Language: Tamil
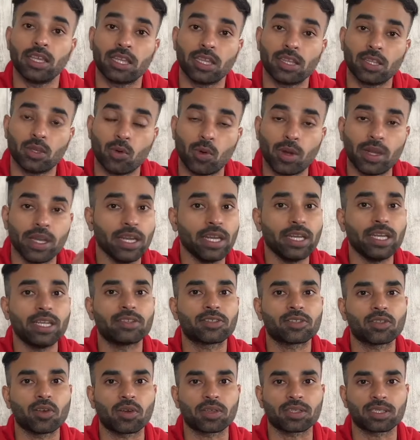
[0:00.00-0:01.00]
இந்த ஒன் எயிட்டி
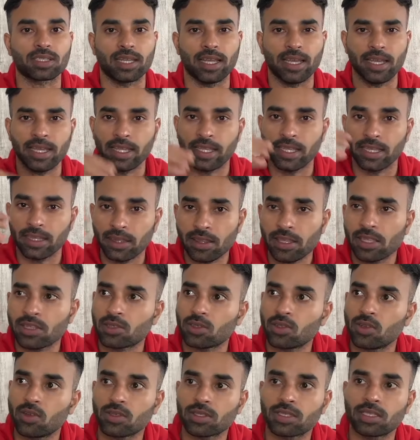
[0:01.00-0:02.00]
ஸ்டாக்ஸில் எந்த
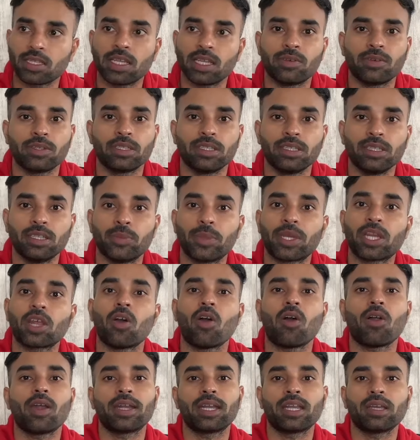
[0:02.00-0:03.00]
ஸ்டாக்ஸ்லாம் வந்து இந்த மாதிரி
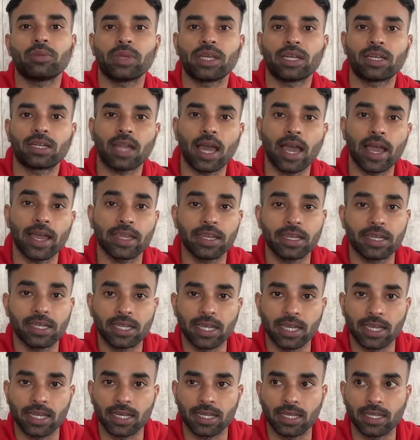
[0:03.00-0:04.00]
ஆல் டைம் ஹிட் ஹை
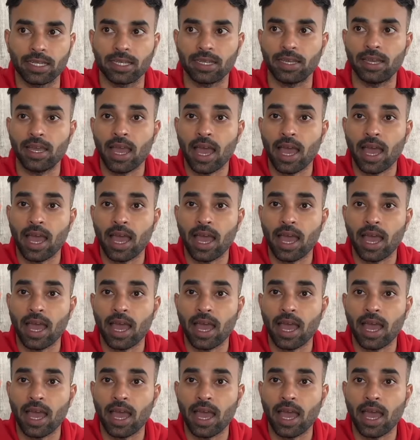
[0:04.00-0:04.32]
ஹிட் ஆயிருக்கு